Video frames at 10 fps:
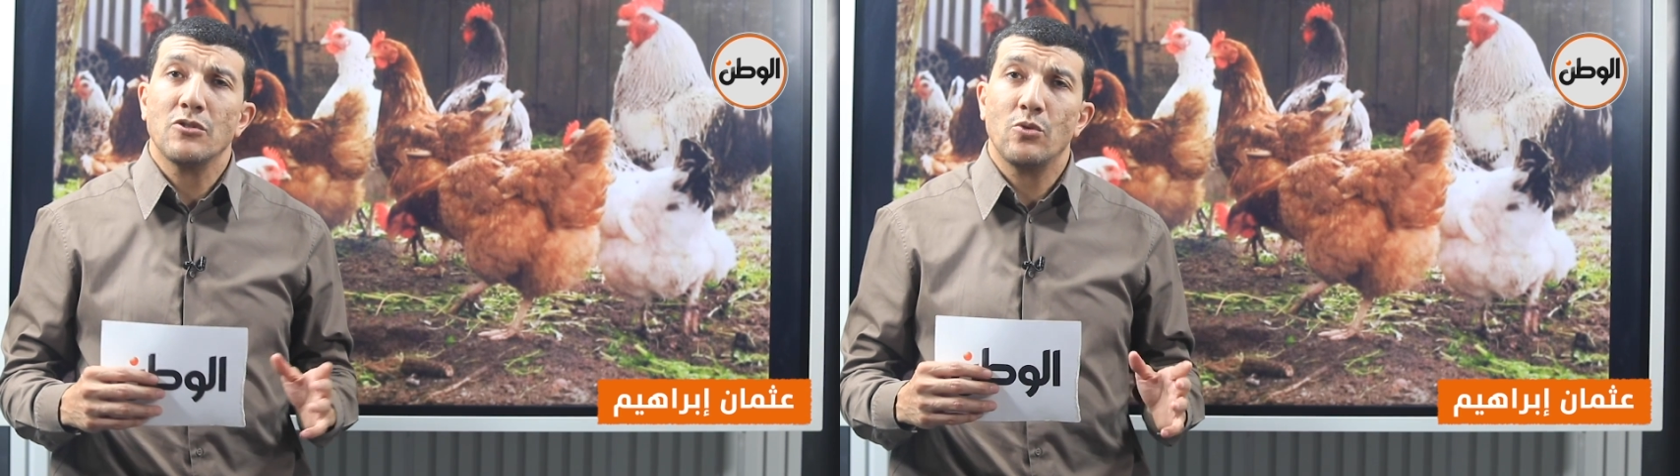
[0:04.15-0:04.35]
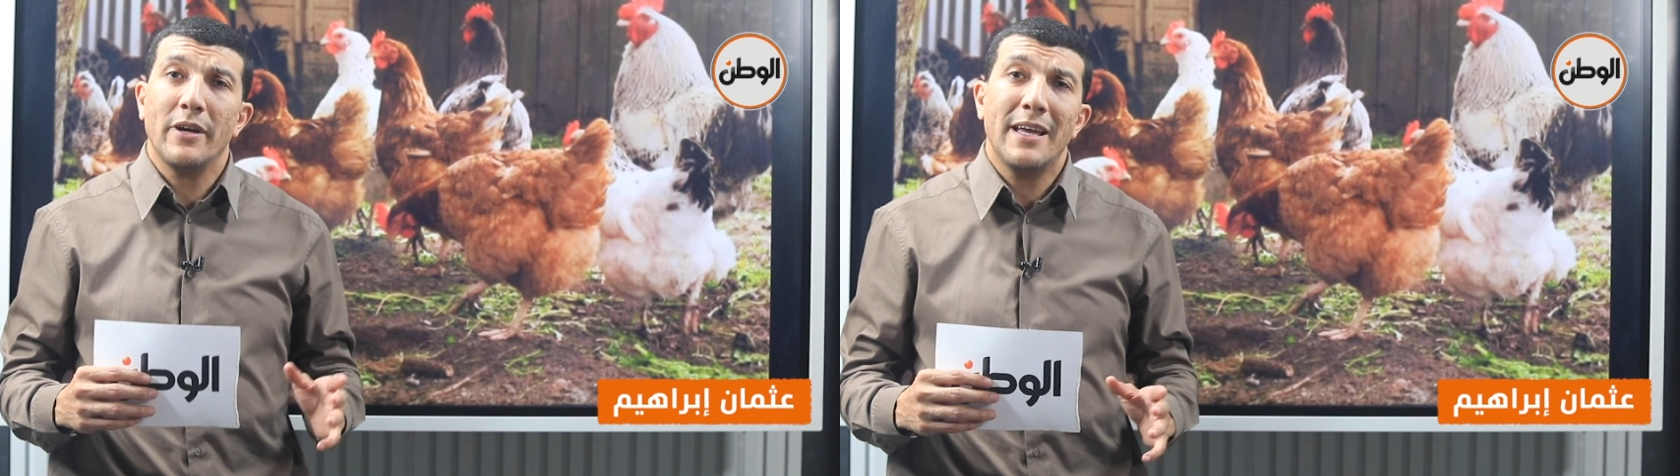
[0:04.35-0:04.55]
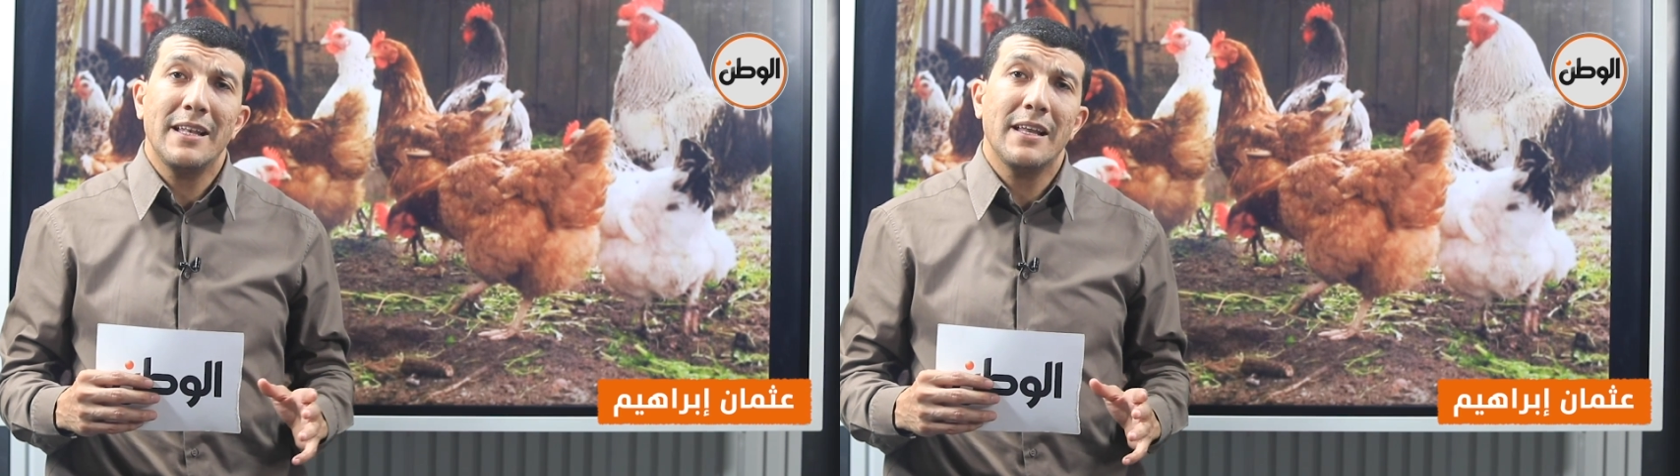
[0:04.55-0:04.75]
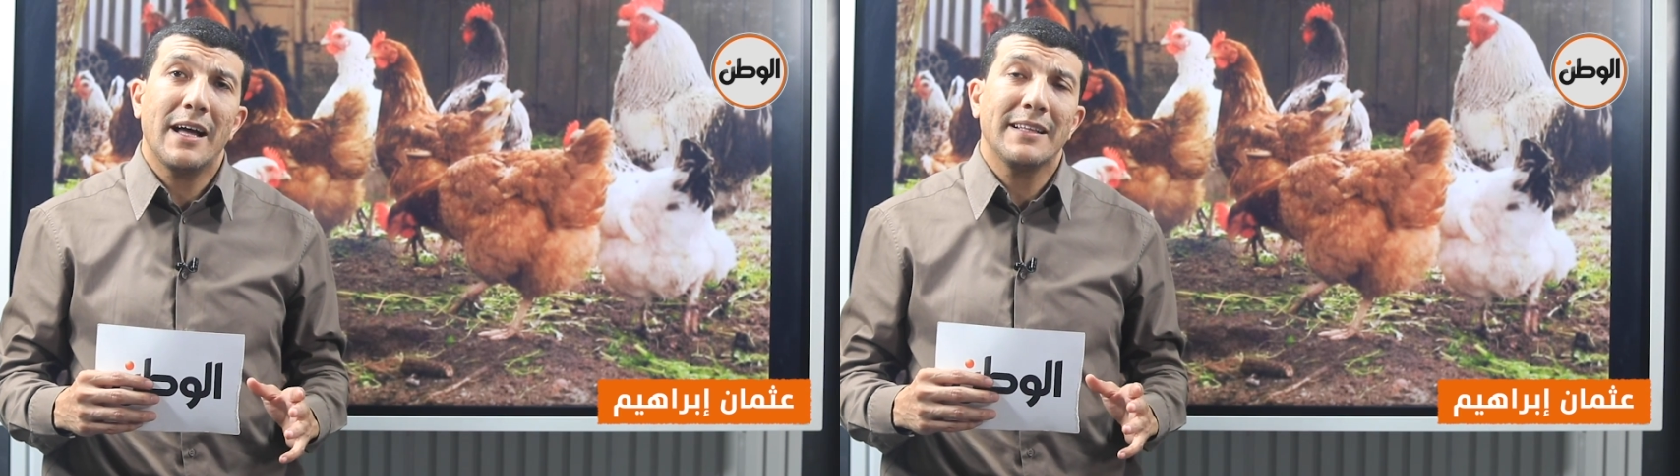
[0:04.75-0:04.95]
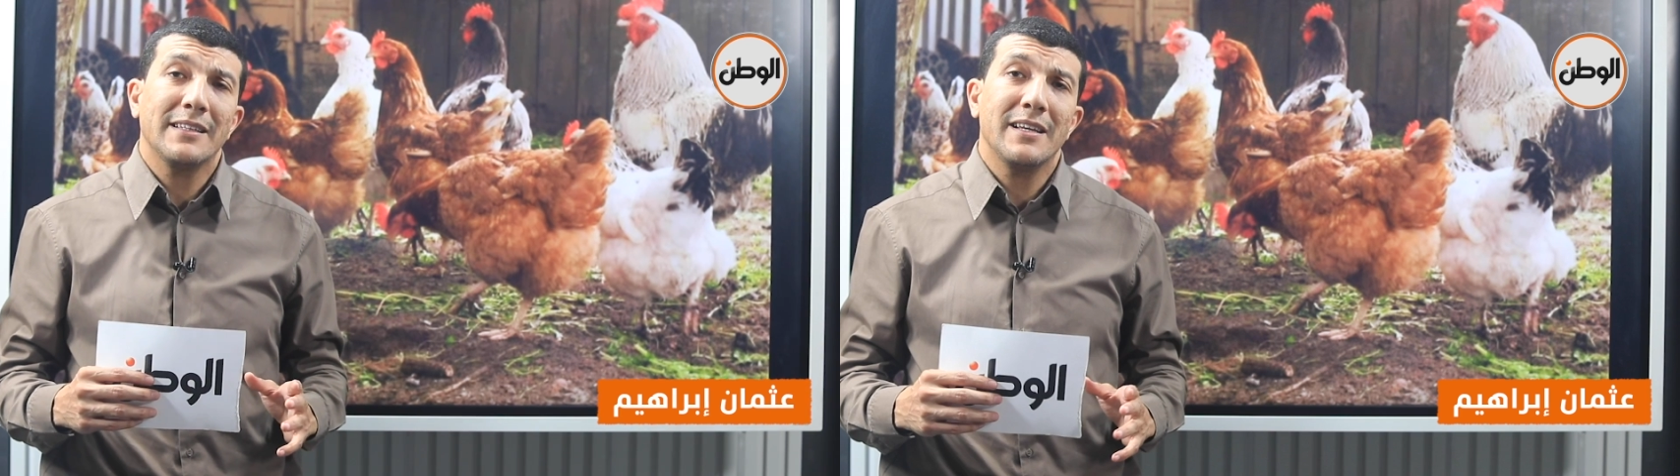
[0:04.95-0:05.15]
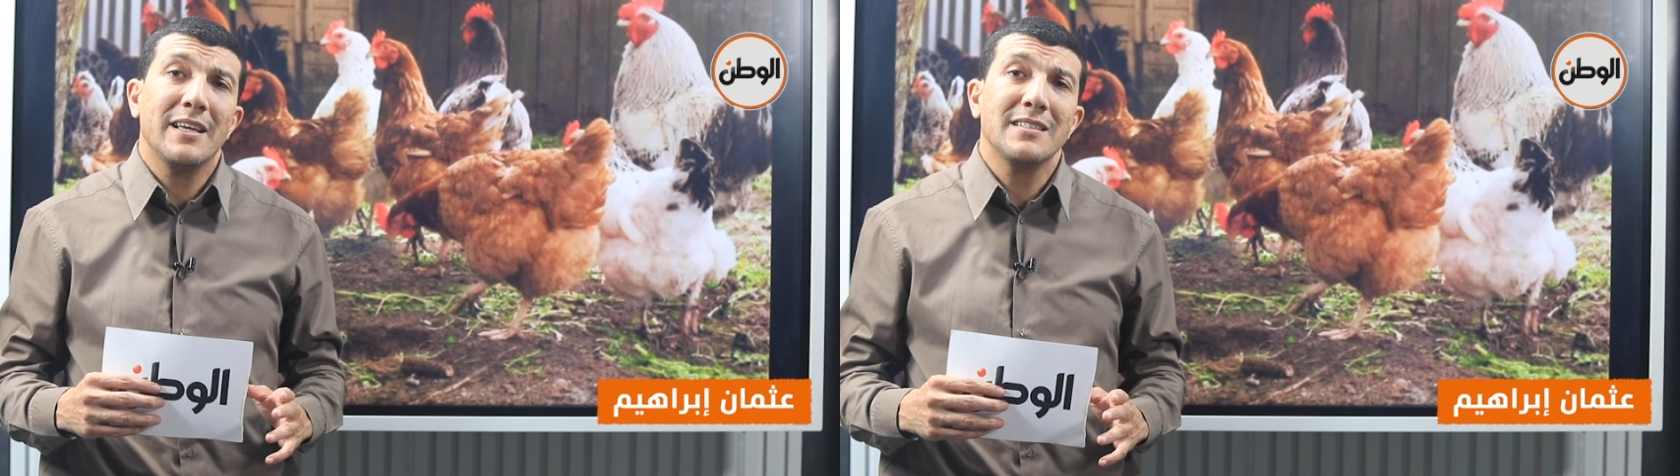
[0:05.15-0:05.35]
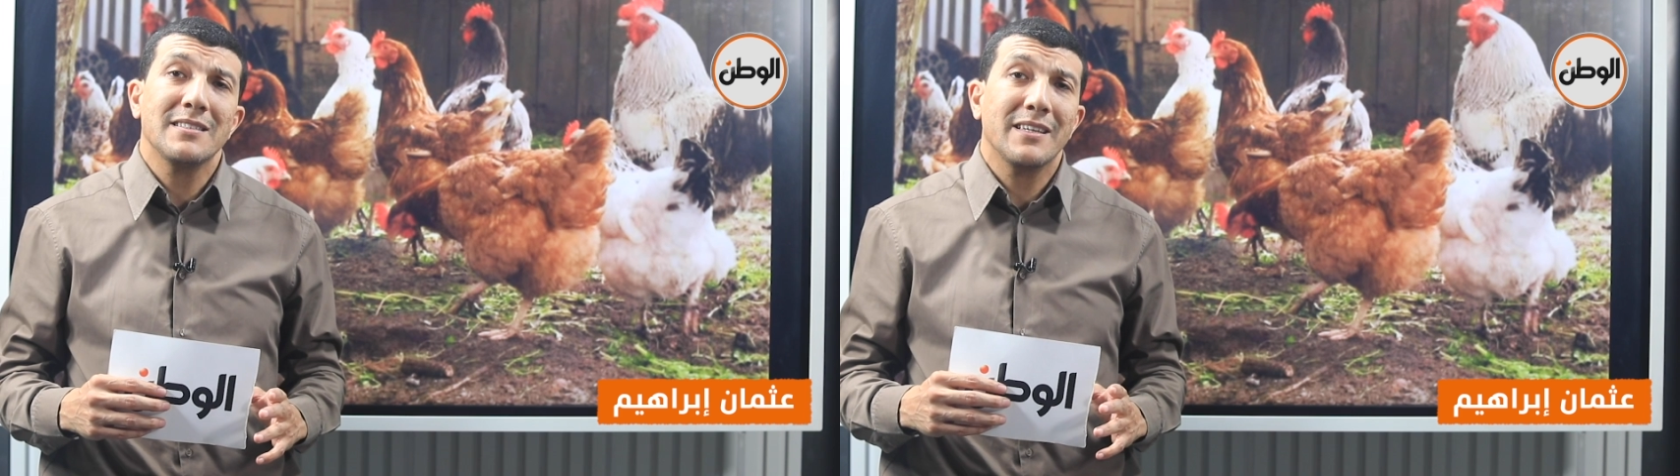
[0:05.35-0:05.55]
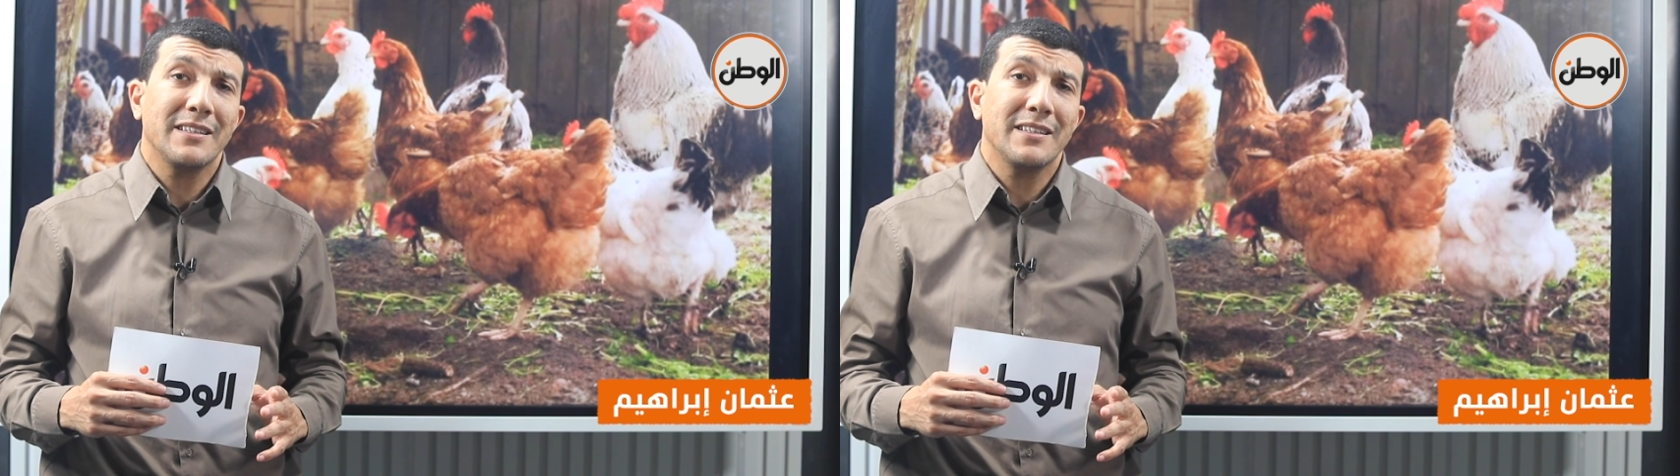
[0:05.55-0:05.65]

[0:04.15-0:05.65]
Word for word: سؤال عند ناس